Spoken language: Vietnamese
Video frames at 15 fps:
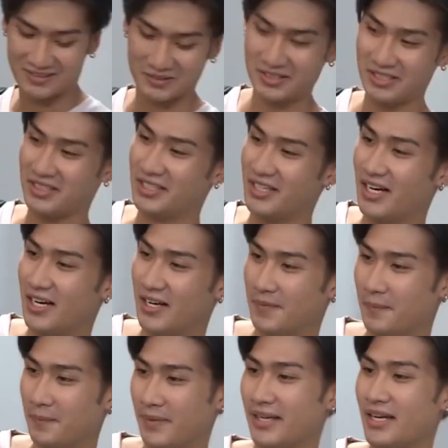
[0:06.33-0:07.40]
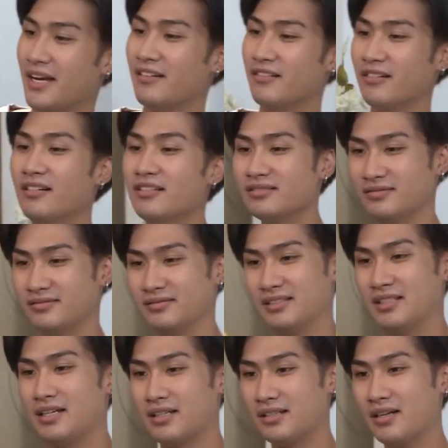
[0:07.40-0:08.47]
Có gì à, mấy ngày nữa
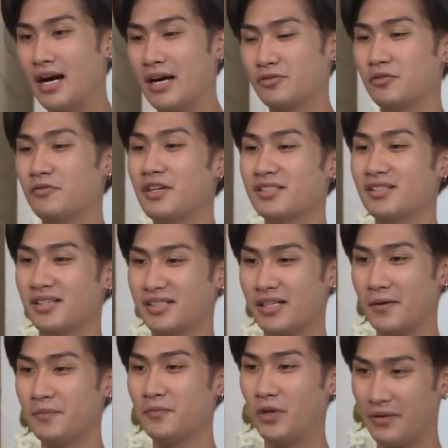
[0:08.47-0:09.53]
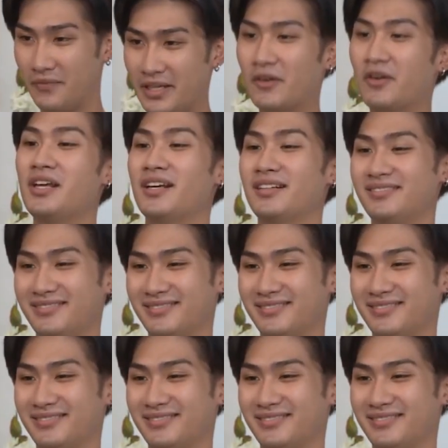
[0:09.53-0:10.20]
Cửa hàng chú Vượng sửa xong rồi em về đó liền